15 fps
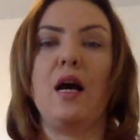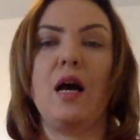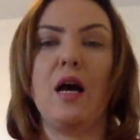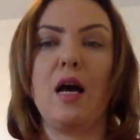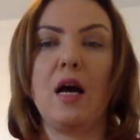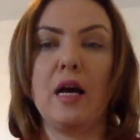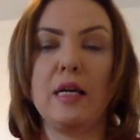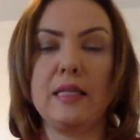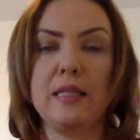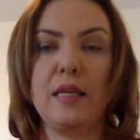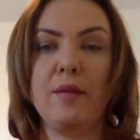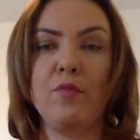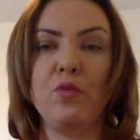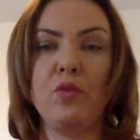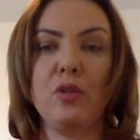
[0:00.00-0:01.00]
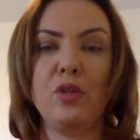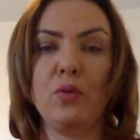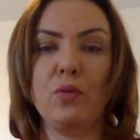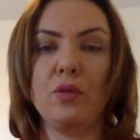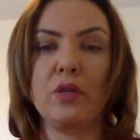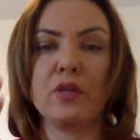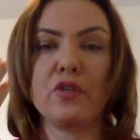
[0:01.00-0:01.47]
а, тем у
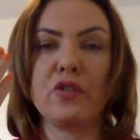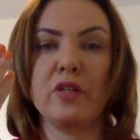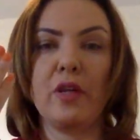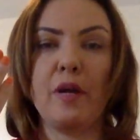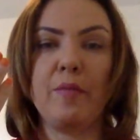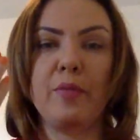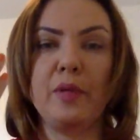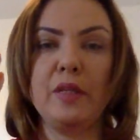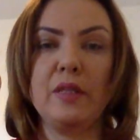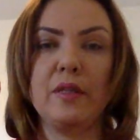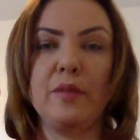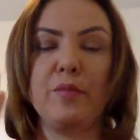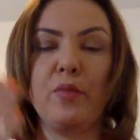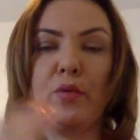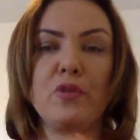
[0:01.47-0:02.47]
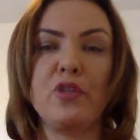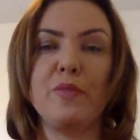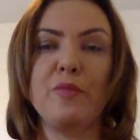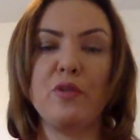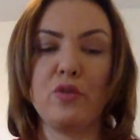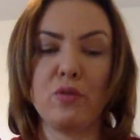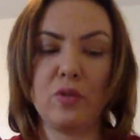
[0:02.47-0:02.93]
нее должна быть больше
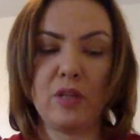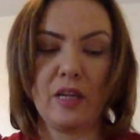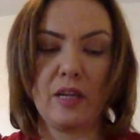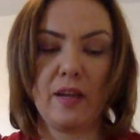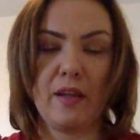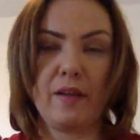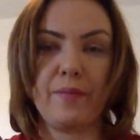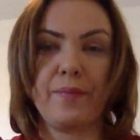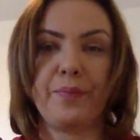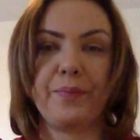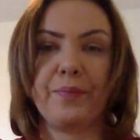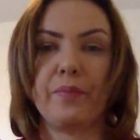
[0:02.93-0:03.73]
бижутерия.